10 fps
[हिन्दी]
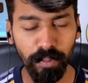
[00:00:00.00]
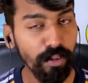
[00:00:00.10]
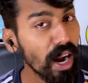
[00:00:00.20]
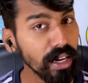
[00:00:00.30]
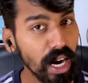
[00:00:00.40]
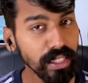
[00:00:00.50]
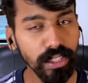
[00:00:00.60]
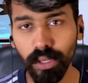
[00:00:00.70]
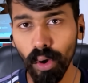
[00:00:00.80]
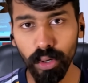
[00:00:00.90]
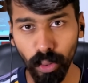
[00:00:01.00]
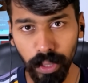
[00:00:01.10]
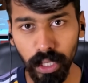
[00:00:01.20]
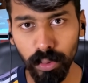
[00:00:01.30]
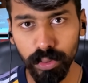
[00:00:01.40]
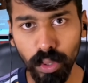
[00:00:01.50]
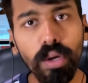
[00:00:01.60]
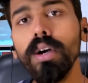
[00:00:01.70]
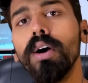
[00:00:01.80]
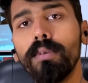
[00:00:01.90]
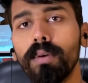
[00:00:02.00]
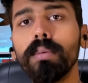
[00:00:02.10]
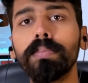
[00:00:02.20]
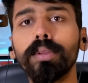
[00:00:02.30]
फ्रान गार्से को और टोनी क्रूज को वो